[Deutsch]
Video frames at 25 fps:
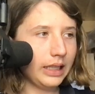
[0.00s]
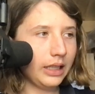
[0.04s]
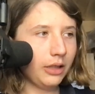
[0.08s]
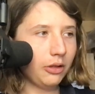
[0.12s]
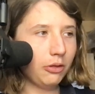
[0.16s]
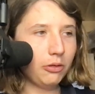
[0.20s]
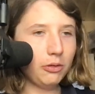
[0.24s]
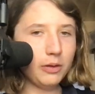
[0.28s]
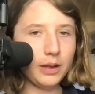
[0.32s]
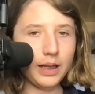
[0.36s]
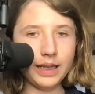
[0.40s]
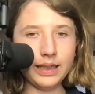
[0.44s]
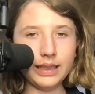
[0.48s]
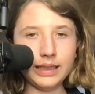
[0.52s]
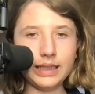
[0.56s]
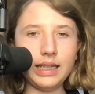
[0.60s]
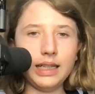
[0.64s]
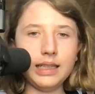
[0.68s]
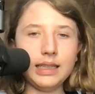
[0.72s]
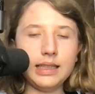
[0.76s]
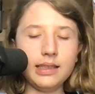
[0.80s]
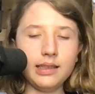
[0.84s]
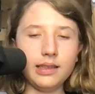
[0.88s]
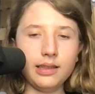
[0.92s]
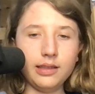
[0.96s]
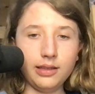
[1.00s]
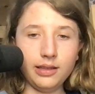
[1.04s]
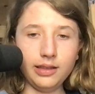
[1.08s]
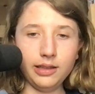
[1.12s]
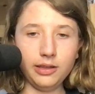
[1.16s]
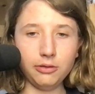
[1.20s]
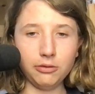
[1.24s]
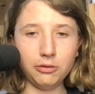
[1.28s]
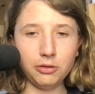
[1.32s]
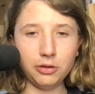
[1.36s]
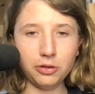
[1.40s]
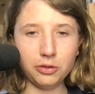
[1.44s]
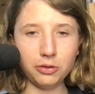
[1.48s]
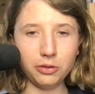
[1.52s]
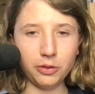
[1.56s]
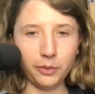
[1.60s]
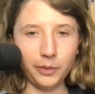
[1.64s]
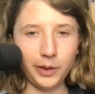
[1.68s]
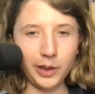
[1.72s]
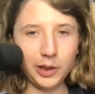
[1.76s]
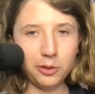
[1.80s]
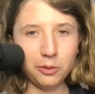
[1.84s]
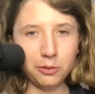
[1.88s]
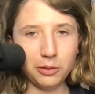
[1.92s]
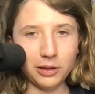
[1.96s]
Und eine Katze, die uns
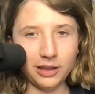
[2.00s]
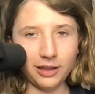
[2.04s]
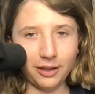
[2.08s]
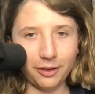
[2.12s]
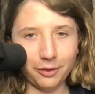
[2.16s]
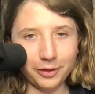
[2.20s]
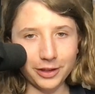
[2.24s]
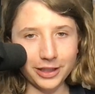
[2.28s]
irgendwie zugelaufen